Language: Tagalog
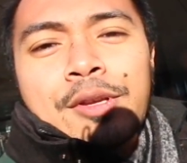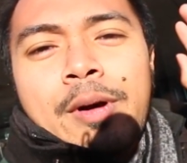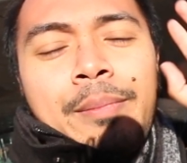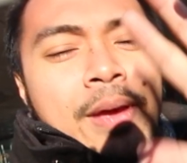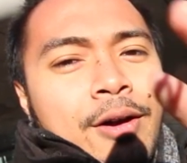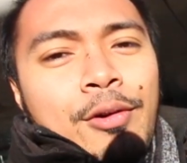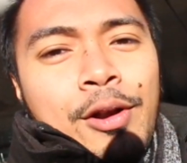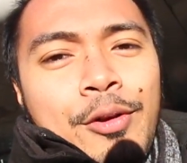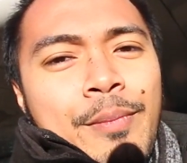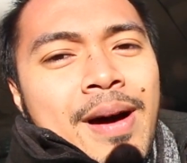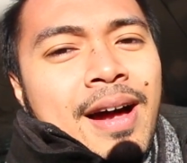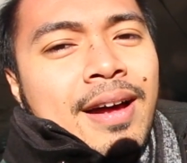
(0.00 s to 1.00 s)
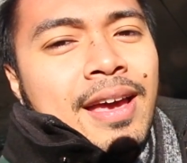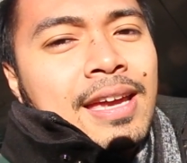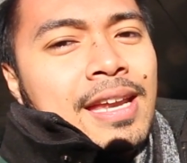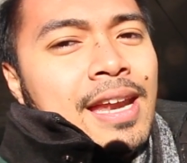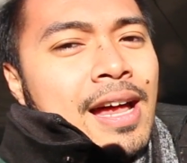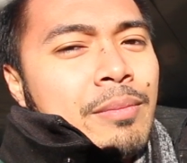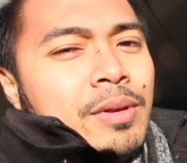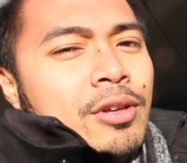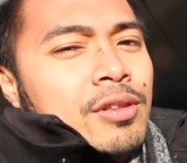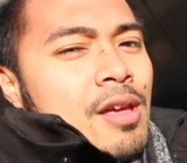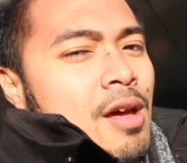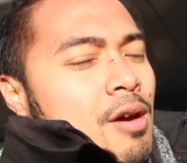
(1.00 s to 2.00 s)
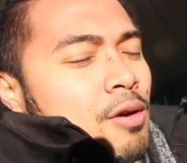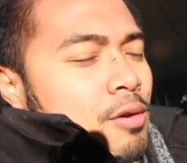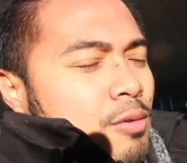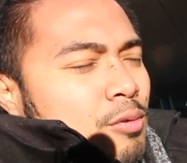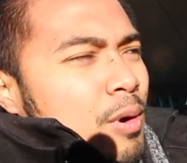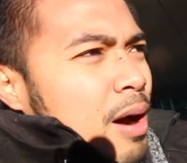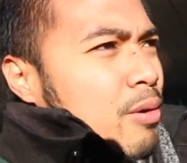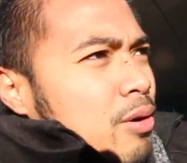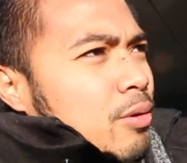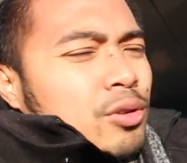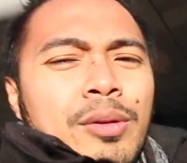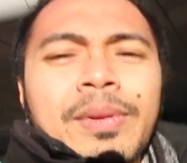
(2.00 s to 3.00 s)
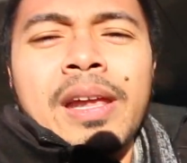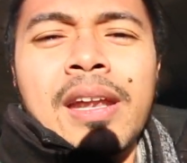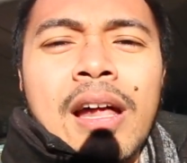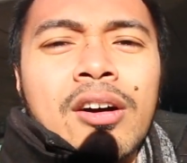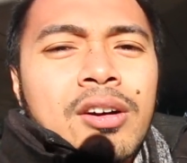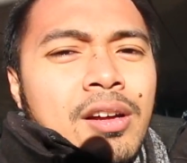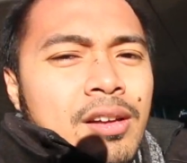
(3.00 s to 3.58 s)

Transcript: niyo mamaya kung ano yung makakainin namin doon. Wow, gutom na rin ako.